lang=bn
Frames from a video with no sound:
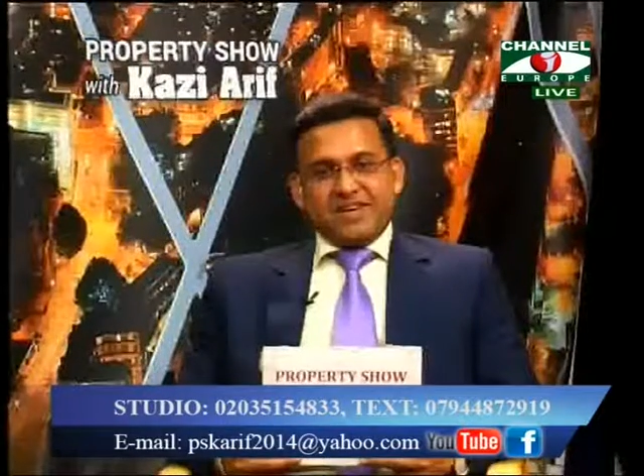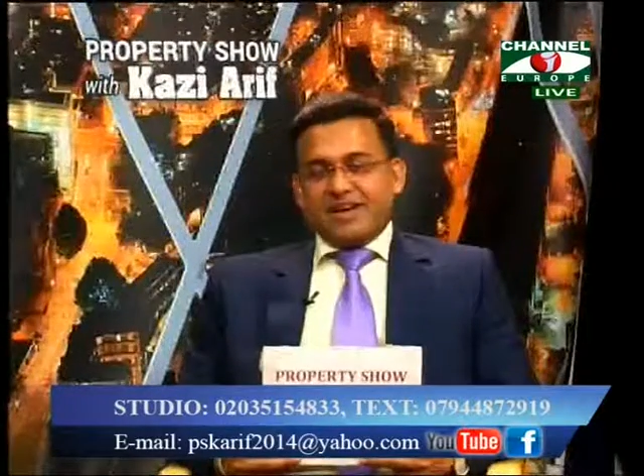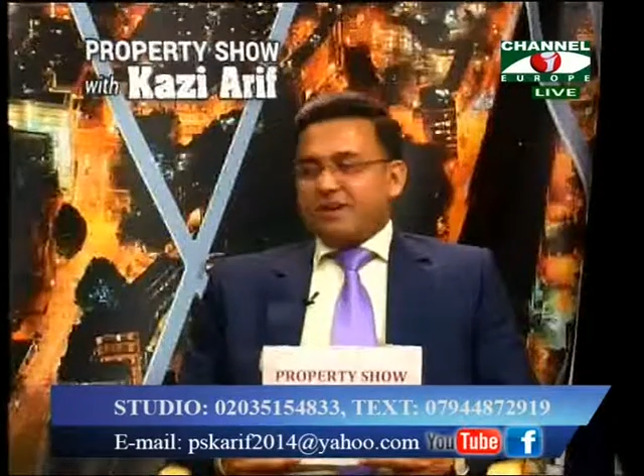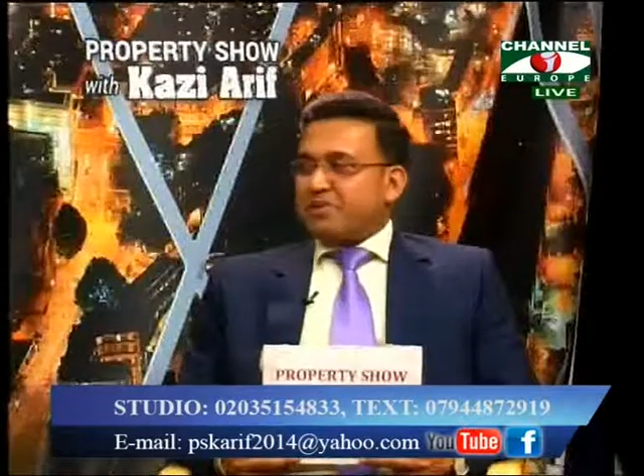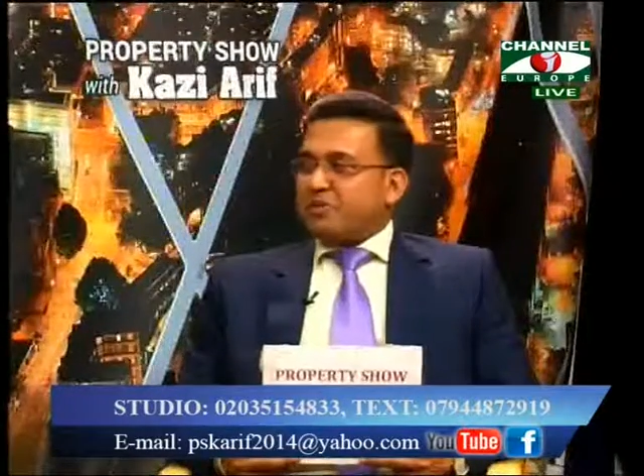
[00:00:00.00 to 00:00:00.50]

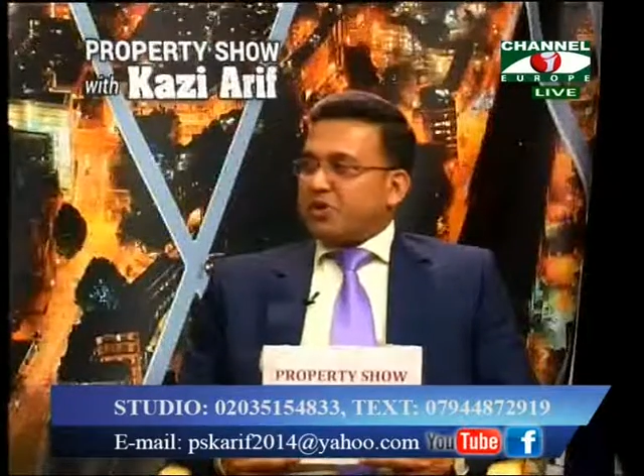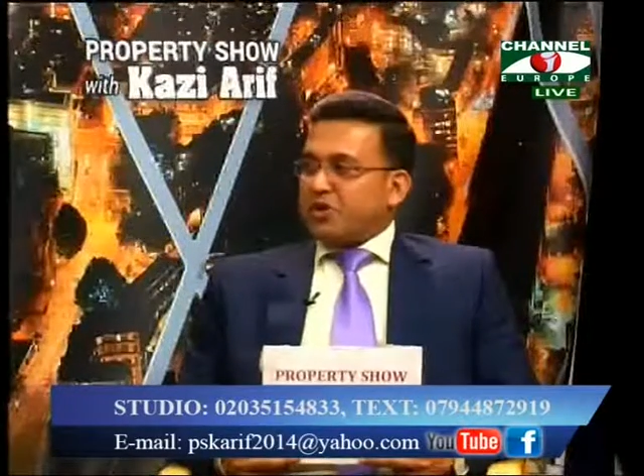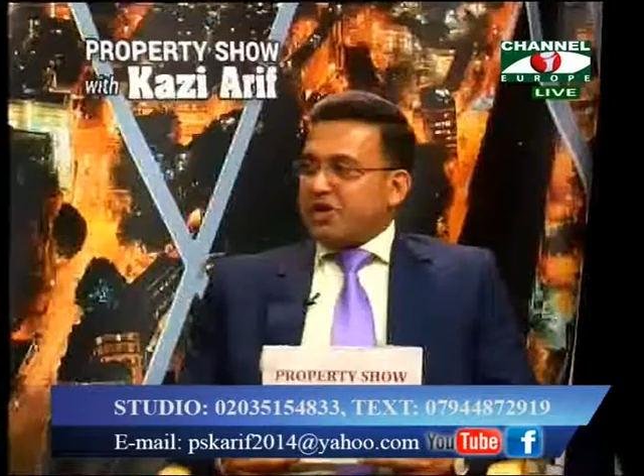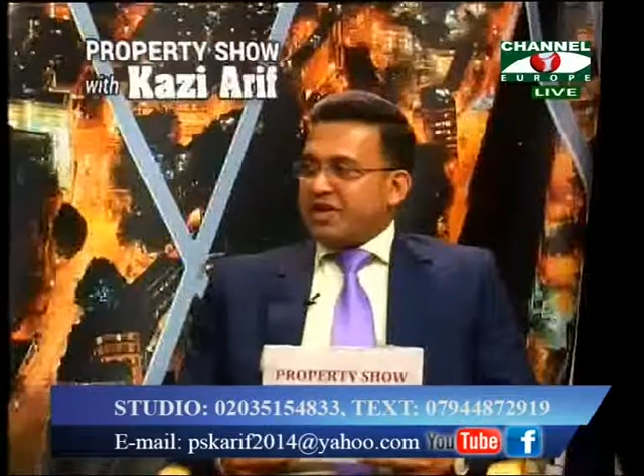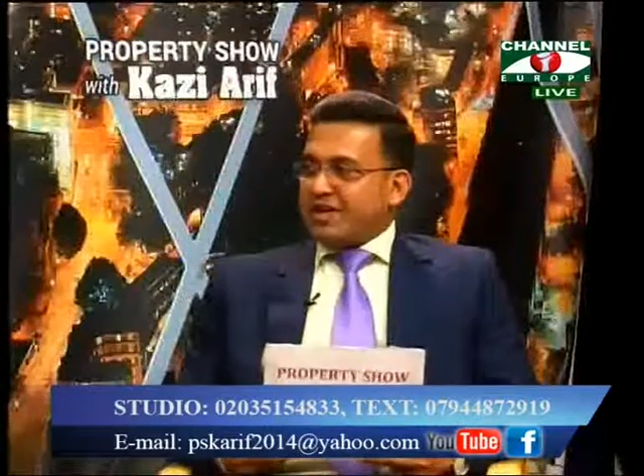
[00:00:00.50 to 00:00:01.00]
আমরা মনে
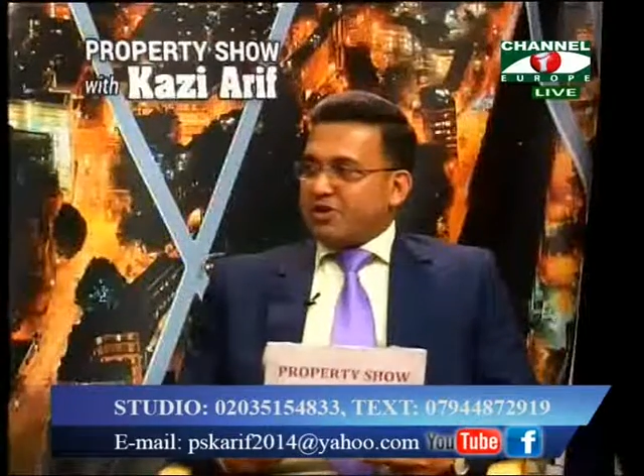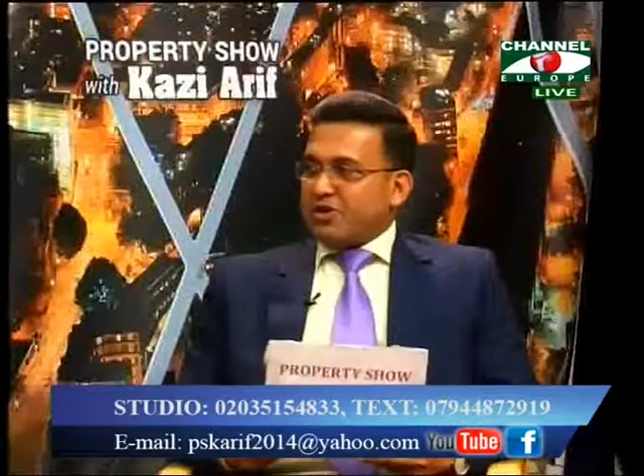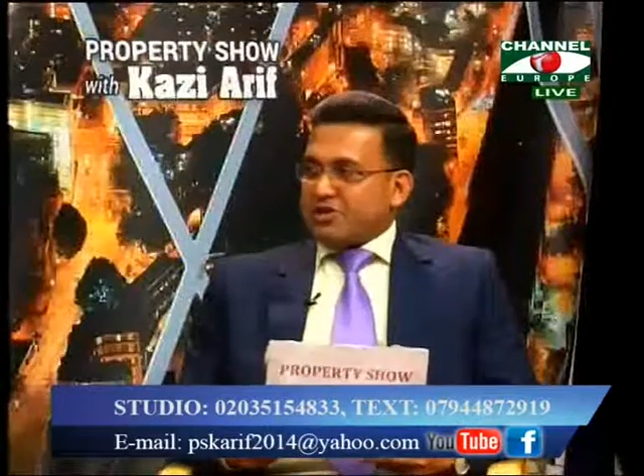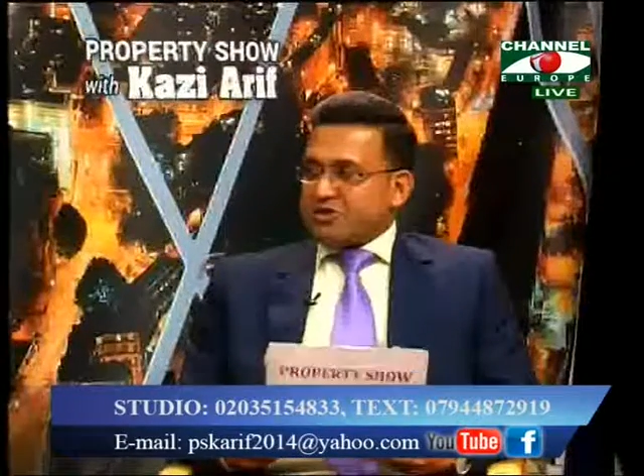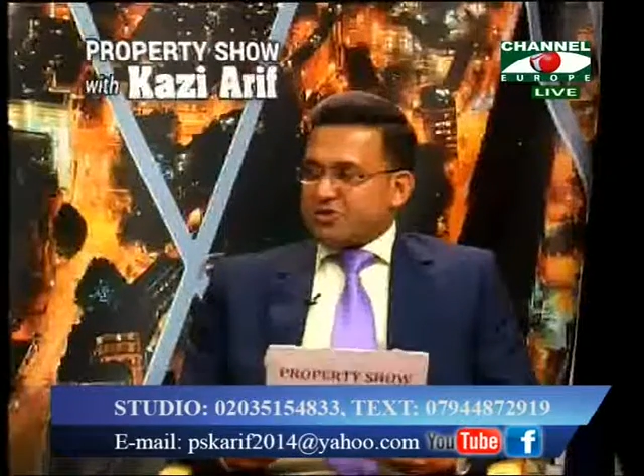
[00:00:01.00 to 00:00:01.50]
হয়
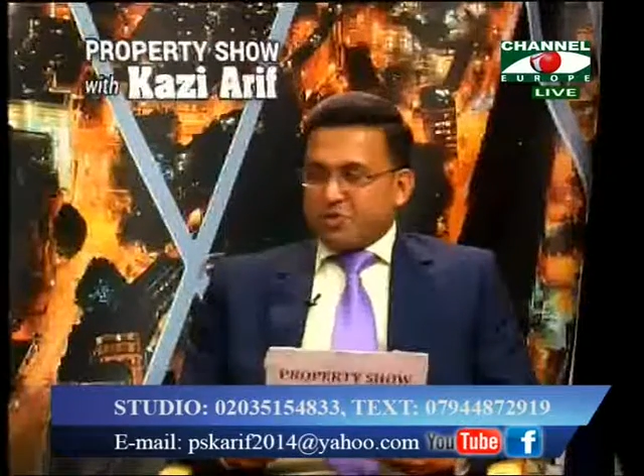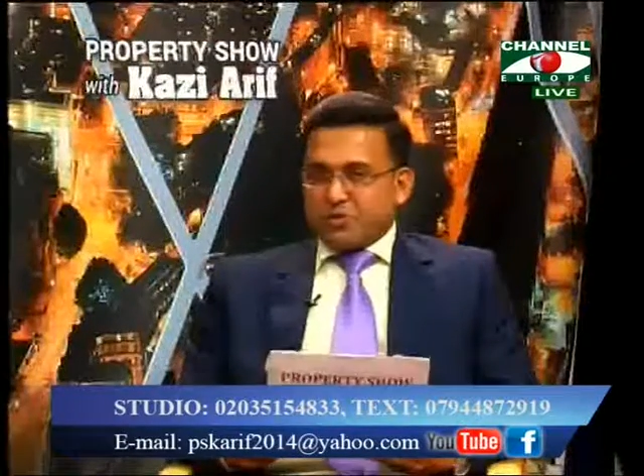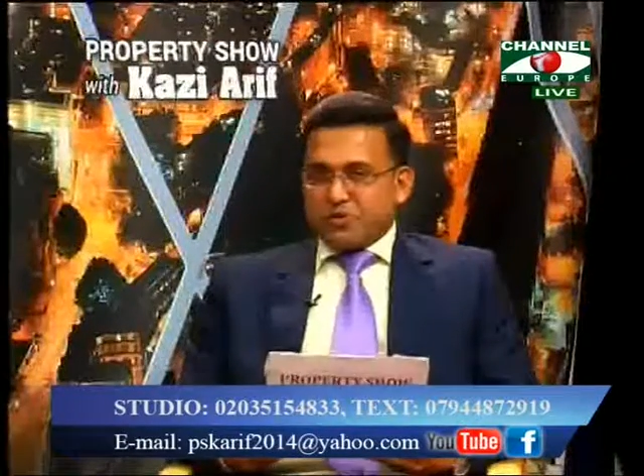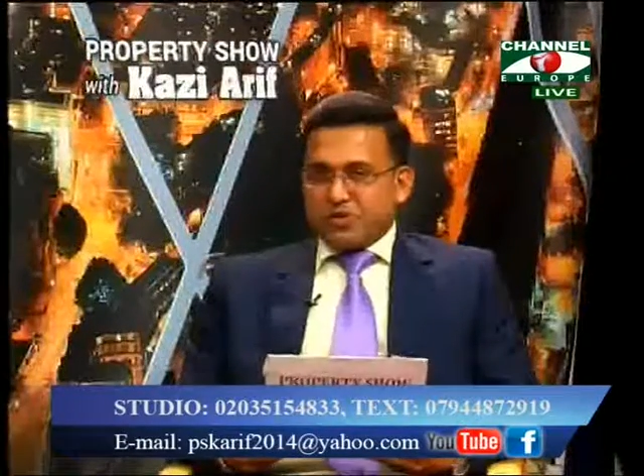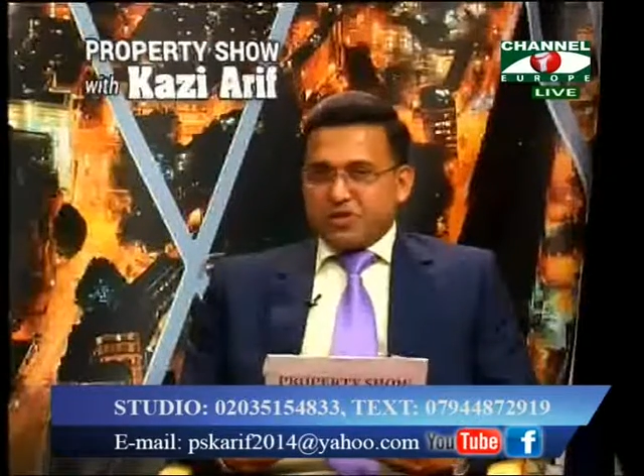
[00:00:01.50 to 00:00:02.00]
কলটা ড্রপ
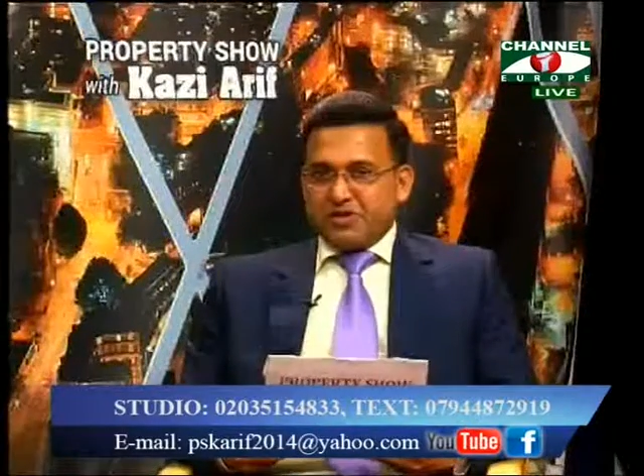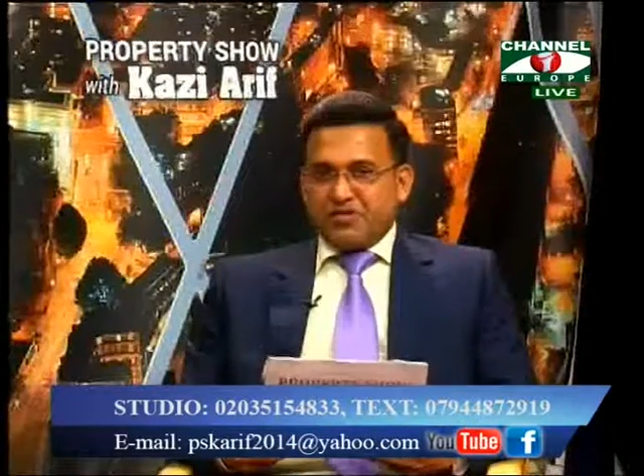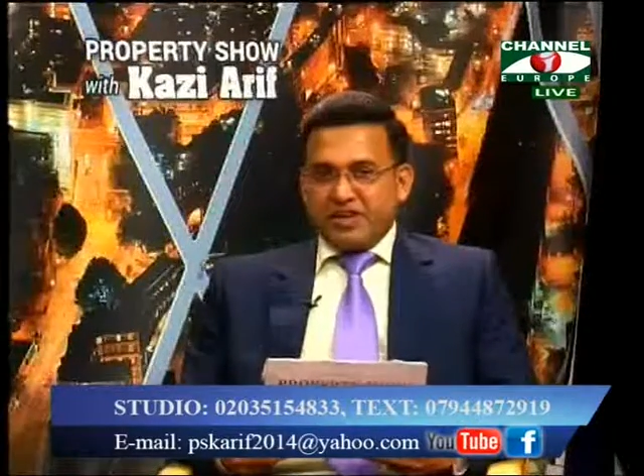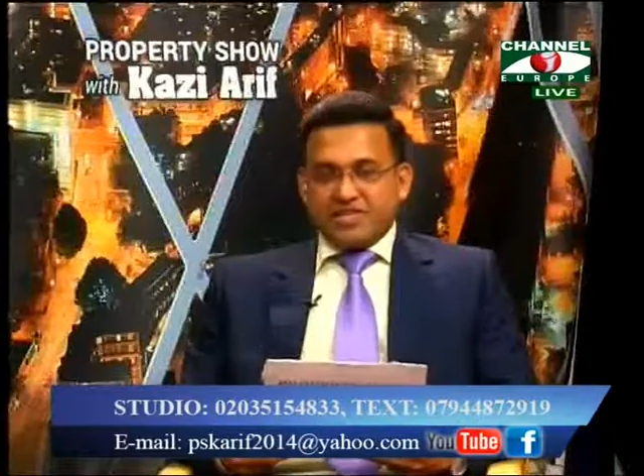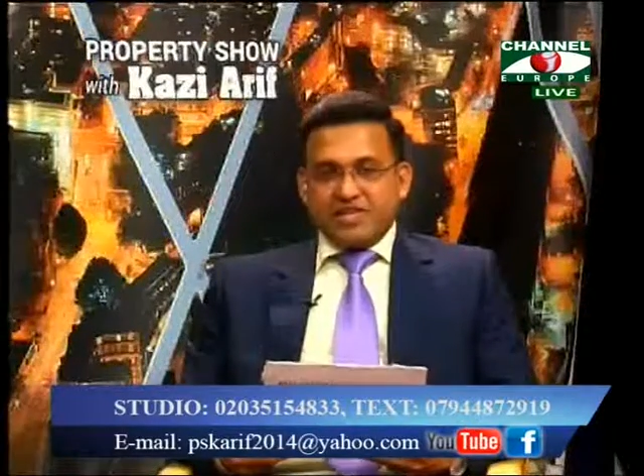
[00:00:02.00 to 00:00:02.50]
করে
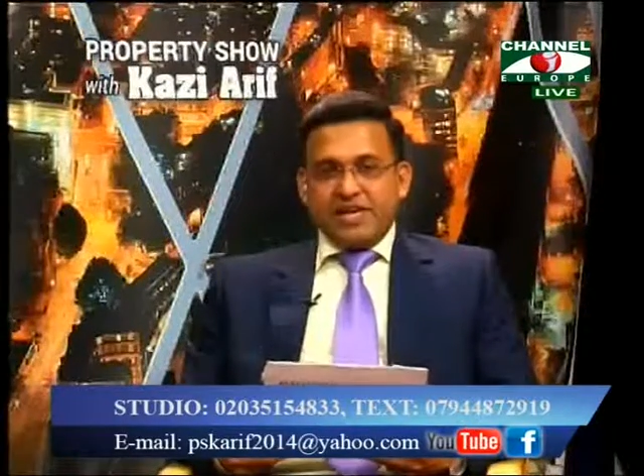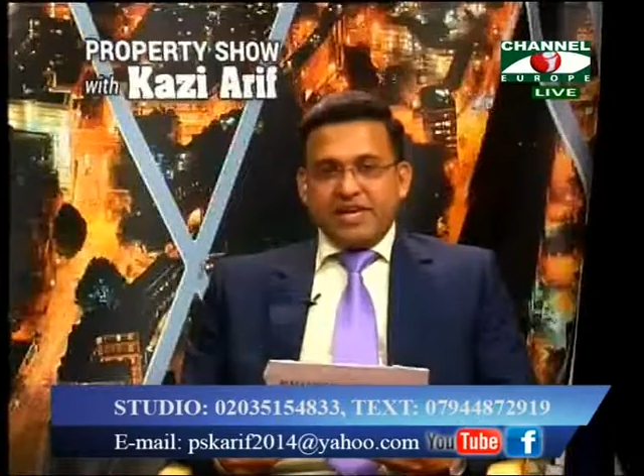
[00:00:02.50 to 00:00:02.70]
ফেলেছি